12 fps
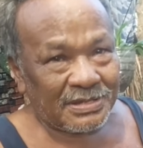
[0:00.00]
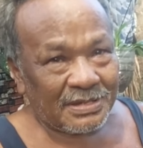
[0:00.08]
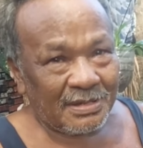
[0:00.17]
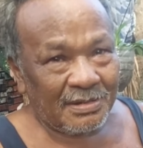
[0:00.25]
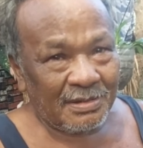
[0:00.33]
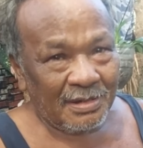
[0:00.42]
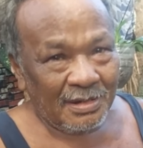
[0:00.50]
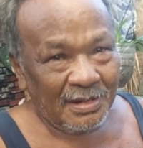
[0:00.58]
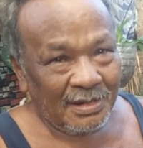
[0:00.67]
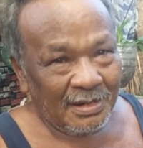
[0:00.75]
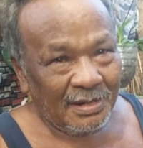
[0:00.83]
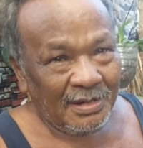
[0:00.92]
Kaya mo pa
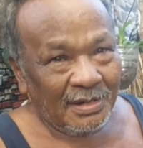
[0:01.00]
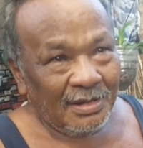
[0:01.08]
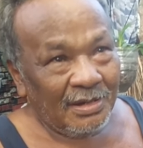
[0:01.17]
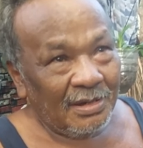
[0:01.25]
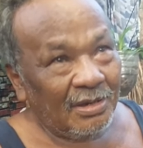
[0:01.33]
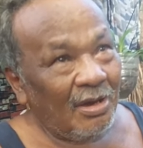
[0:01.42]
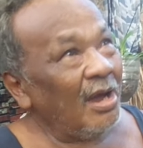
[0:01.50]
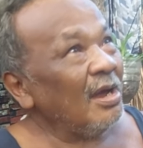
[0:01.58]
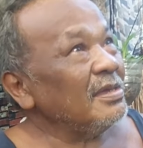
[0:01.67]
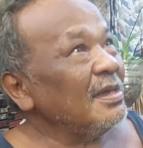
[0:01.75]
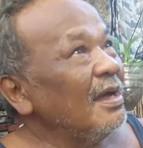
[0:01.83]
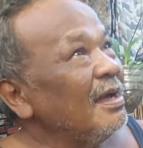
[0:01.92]
magsakat yan?
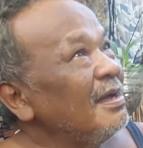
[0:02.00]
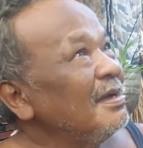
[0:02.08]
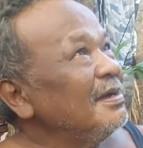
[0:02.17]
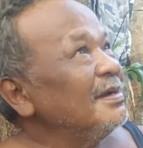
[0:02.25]
Kaya.